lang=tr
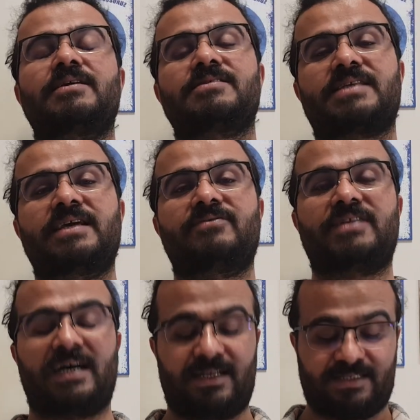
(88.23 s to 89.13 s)

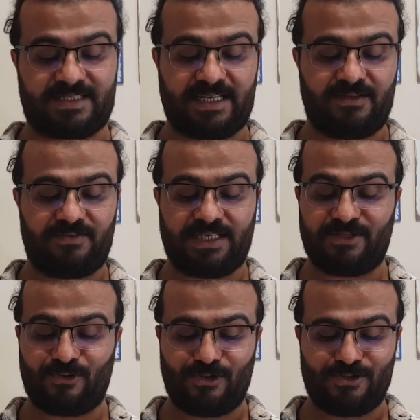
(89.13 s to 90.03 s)
sevda,
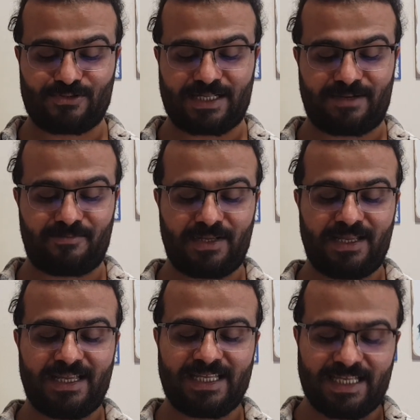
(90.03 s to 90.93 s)
sevgi, özlem,
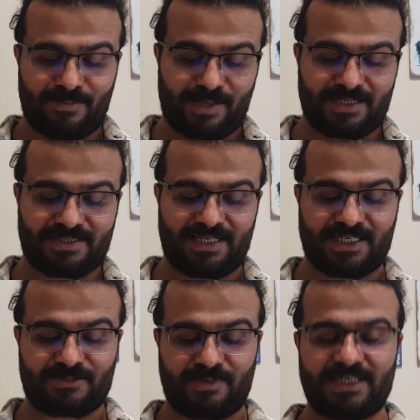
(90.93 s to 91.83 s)

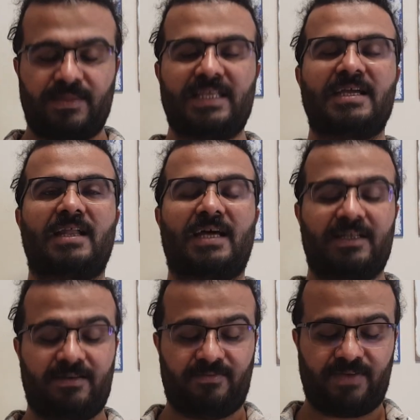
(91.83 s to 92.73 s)
yabancılaşma,
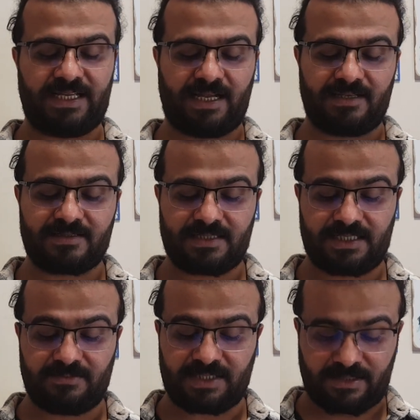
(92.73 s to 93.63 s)
yalan ve yalnızlık
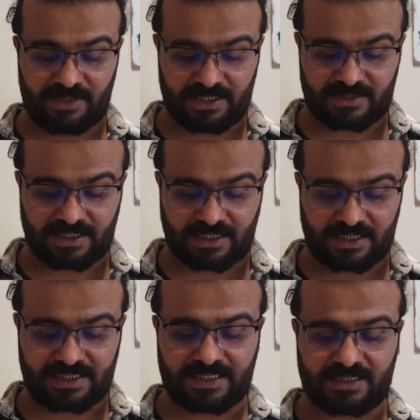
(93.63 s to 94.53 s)
gibi temalardan
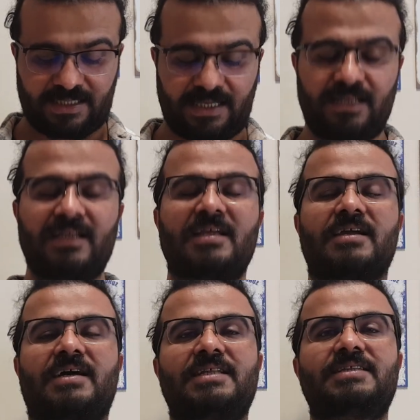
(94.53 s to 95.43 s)
hareketle
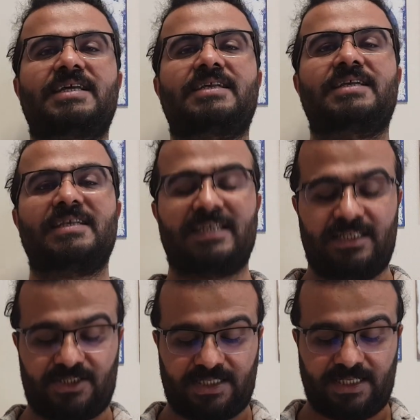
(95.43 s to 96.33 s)
kadın erkek
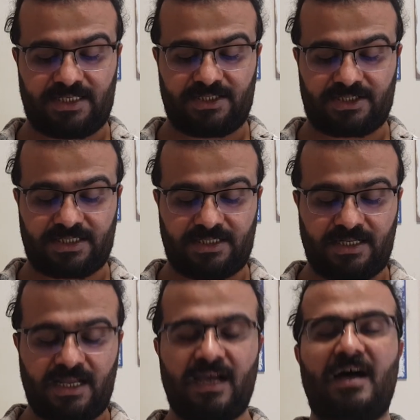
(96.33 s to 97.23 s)
ilişkileri için
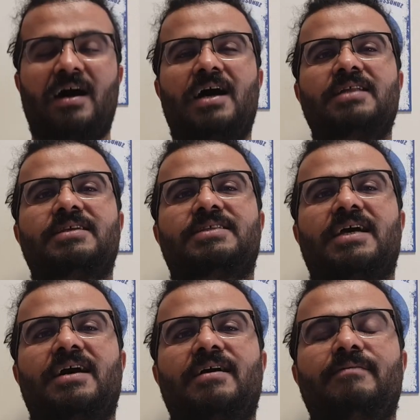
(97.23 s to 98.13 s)

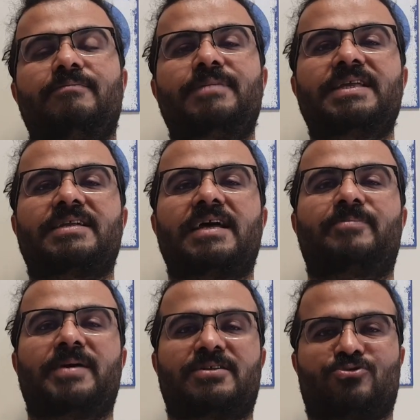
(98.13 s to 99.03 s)
adeta bir
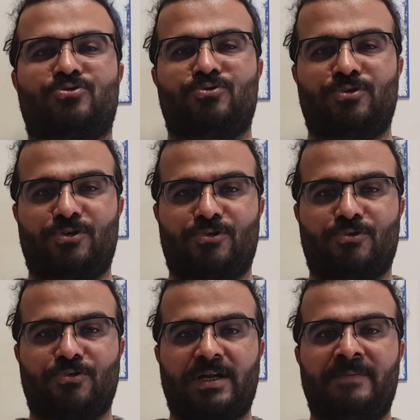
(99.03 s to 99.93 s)
rehber sunuluyor
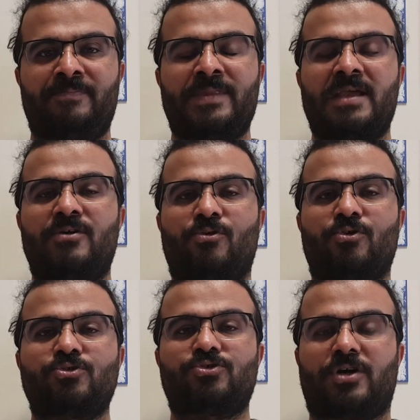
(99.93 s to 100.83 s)
okura.
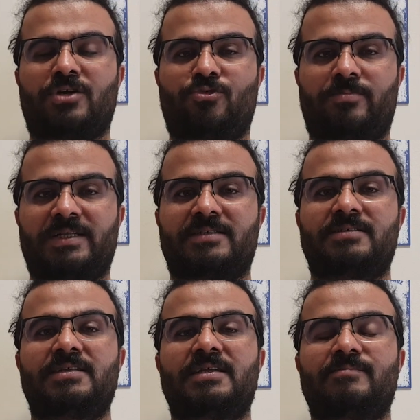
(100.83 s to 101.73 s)
Oruç
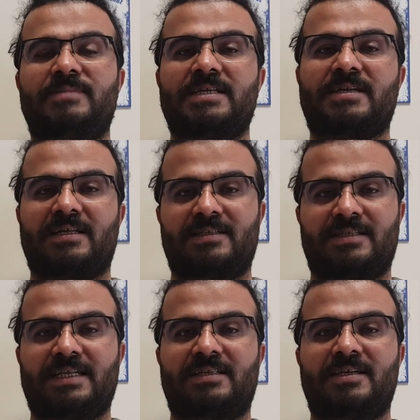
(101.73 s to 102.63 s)
Aruba'nın bir
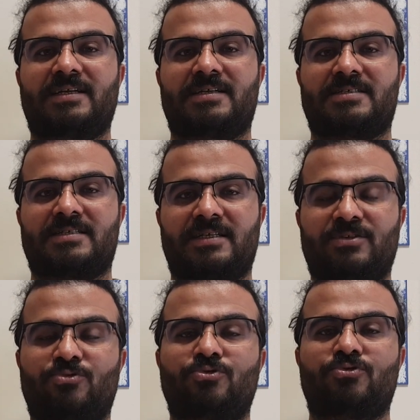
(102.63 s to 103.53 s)
kadınla erkek
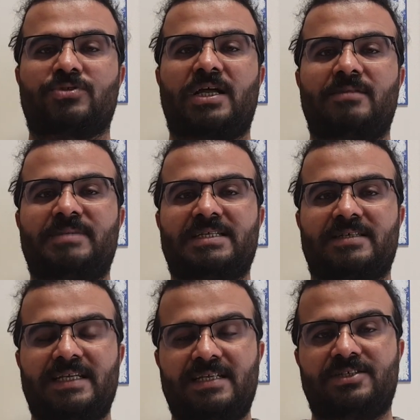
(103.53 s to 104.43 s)
arasındaki duygusal bir
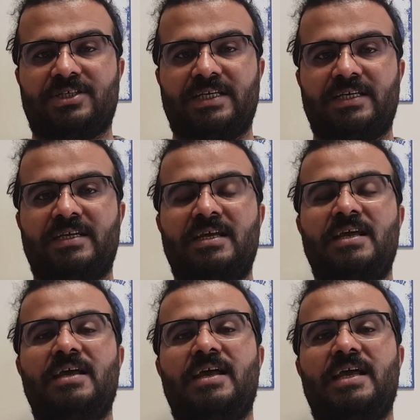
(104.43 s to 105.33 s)
ilişkiyi
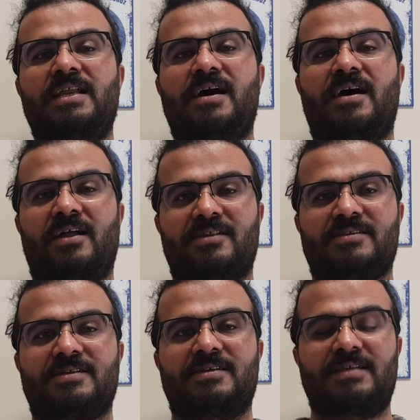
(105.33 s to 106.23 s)
ele
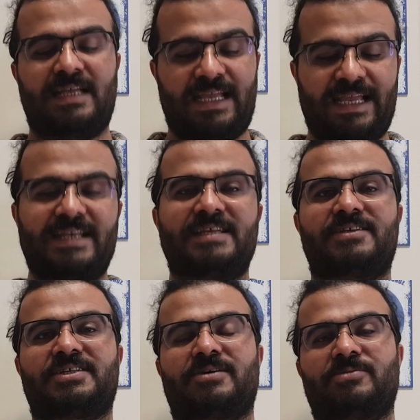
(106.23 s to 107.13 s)
aldığı en iyi
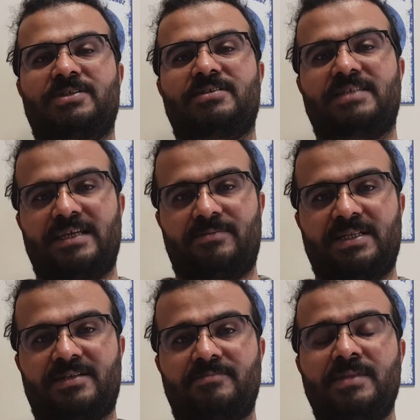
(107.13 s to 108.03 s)
kitabıdır
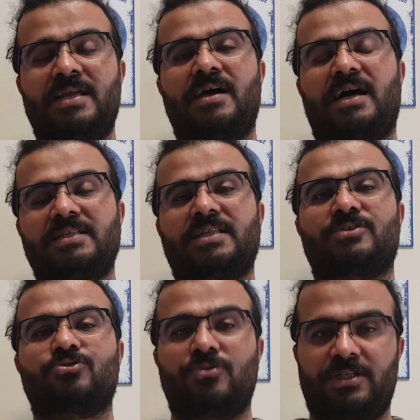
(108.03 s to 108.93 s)
diyebilirim. Hatta
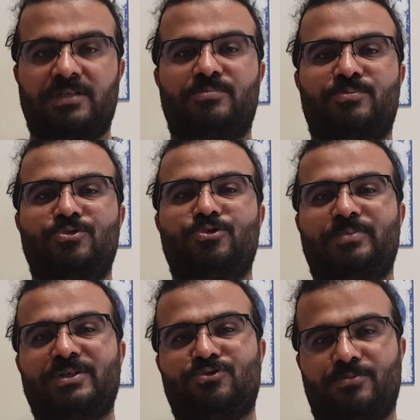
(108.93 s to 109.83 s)
şöyle de büyük
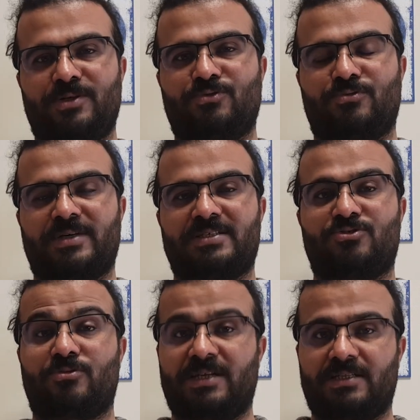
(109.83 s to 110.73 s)
bir cümle kurmak
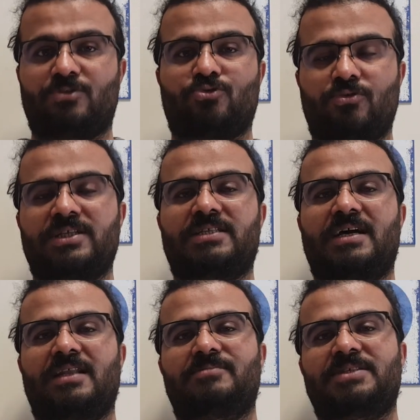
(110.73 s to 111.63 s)
istiyorum. Hatta çok
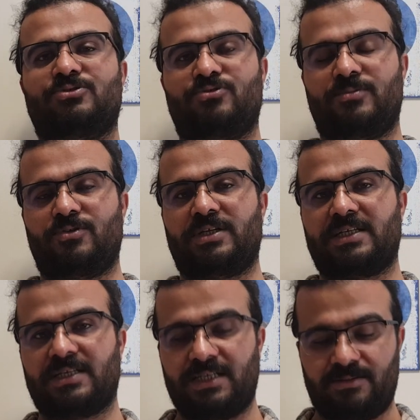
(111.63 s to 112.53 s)
iddialı bir cümle
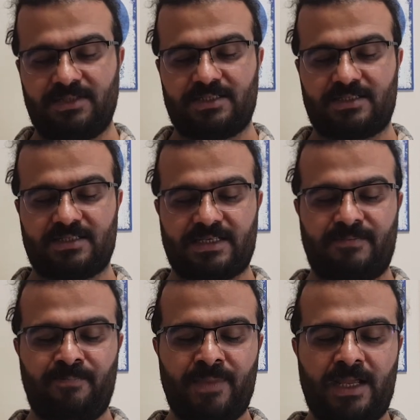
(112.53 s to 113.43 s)
olarak gelebilir
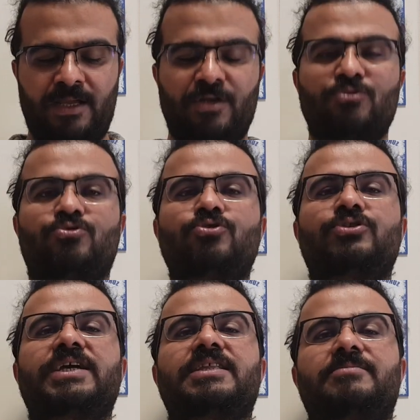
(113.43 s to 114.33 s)
size.
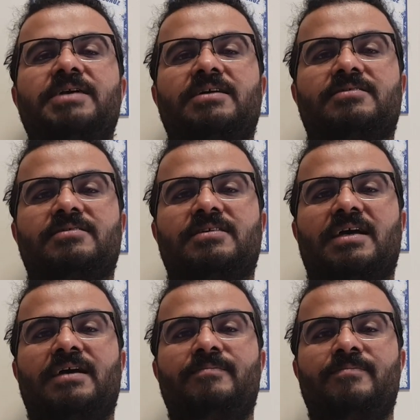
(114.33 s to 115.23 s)
Türk
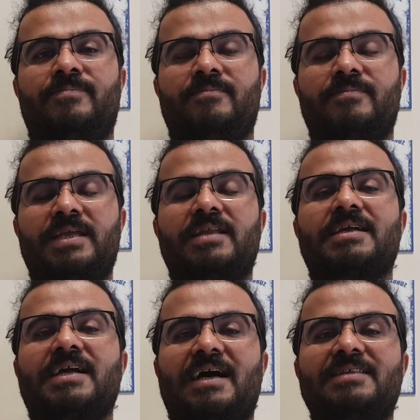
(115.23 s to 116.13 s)
edebiyatında yani
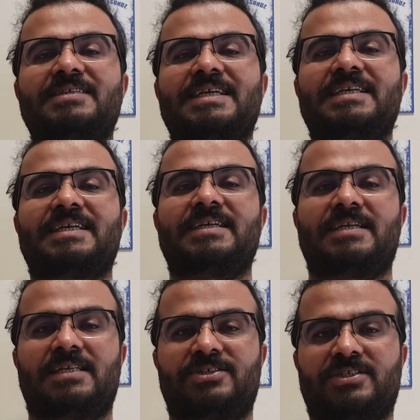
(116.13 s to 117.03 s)
kadın erkek
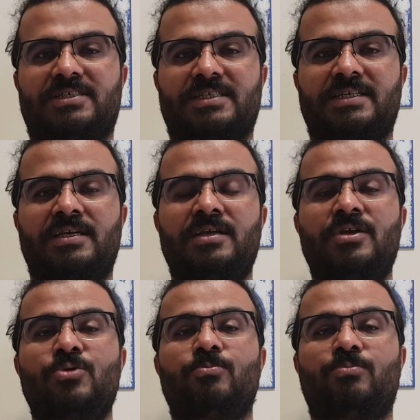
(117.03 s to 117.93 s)
ilişkisini
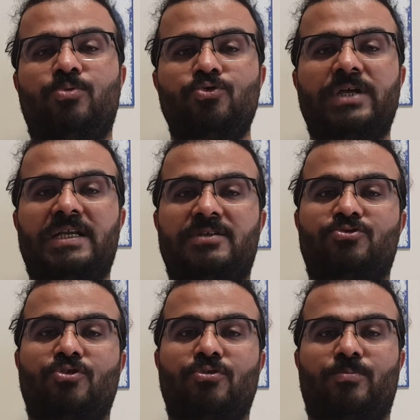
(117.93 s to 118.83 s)
bu denli
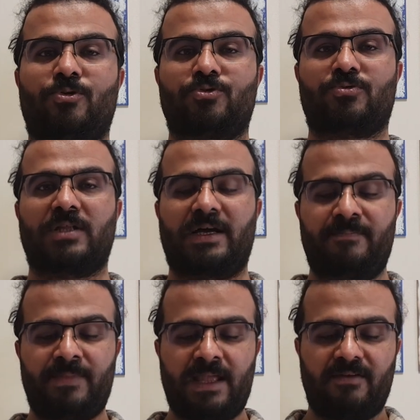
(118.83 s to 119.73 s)
çok
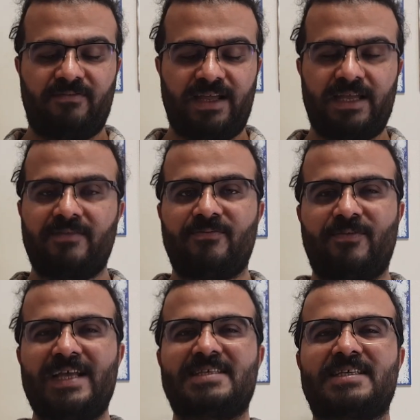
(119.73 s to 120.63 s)
boyutla ve
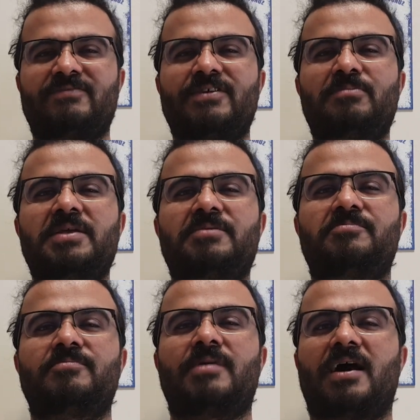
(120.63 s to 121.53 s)
felsefi bir
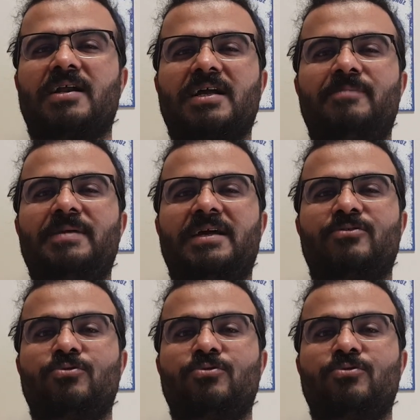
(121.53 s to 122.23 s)
arka plan